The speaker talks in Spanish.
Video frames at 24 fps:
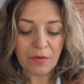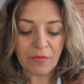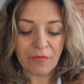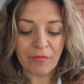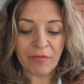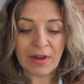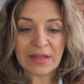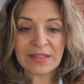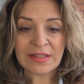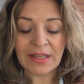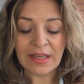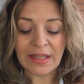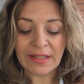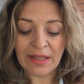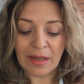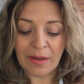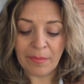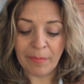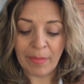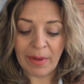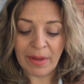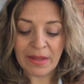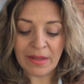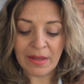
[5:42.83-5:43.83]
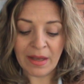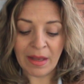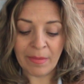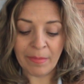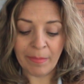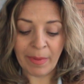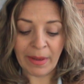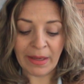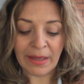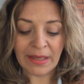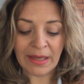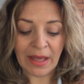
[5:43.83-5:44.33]
facilita el,
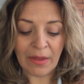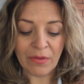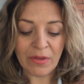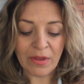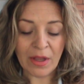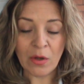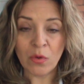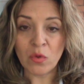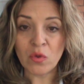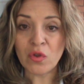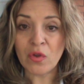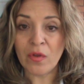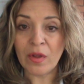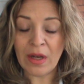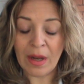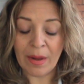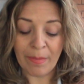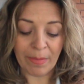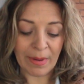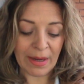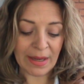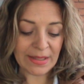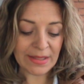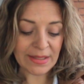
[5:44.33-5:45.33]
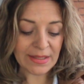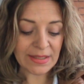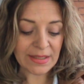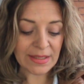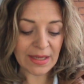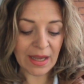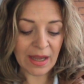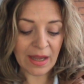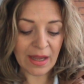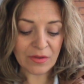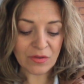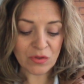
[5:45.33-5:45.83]
peinado y el uso de la
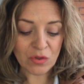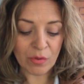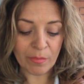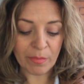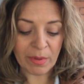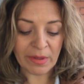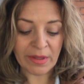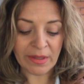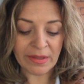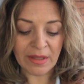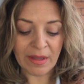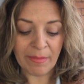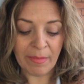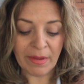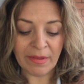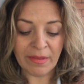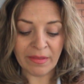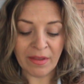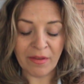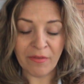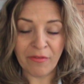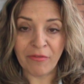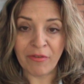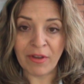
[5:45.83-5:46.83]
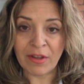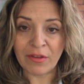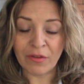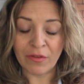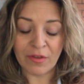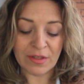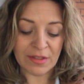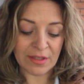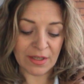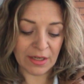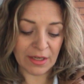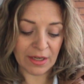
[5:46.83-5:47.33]
plancha, sorprendentemente efecto
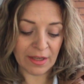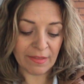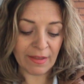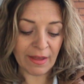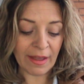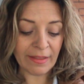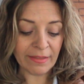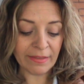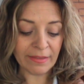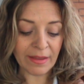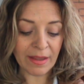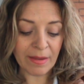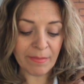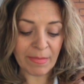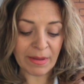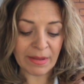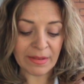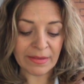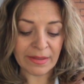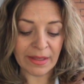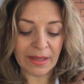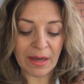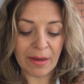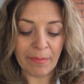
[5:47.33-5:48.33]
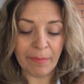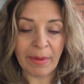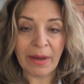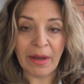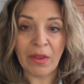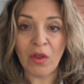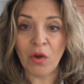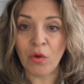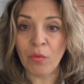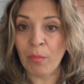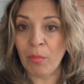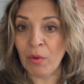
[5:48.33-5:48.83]
desenredante, mantiene el
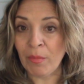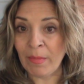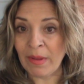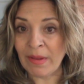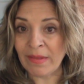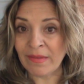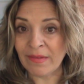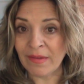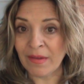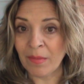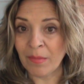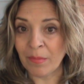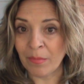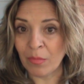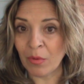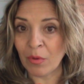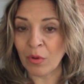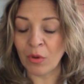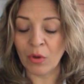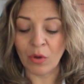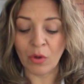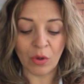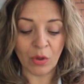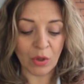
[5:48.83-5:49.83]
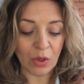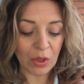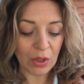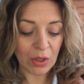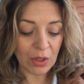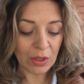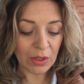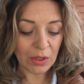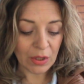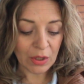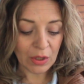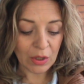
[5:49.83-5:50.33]
peinado por más tiempo,
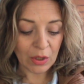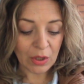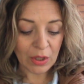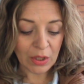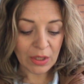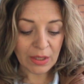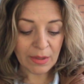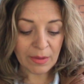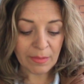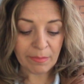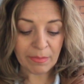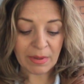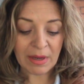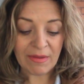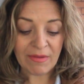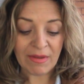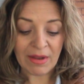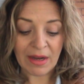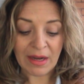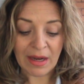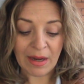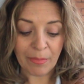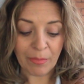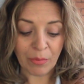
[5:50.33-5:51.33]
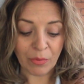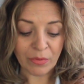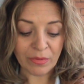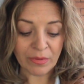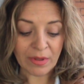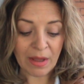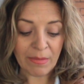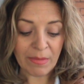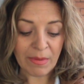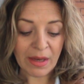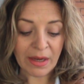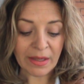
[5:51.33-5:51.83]
previene la
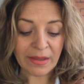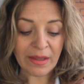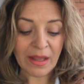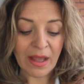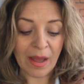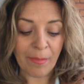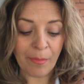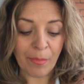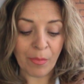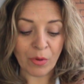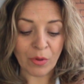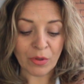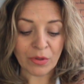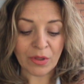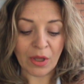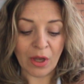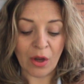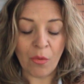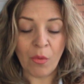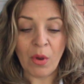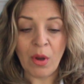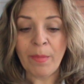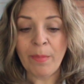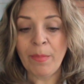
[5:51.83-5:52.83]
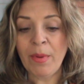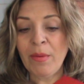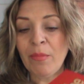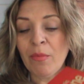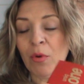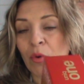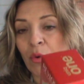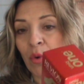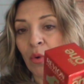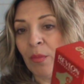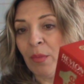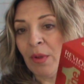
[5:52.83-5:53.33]
punta abierta y aporta cuerpo y
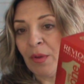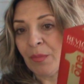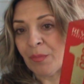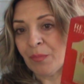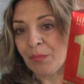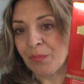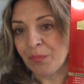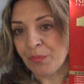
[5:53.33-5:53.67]
volumen.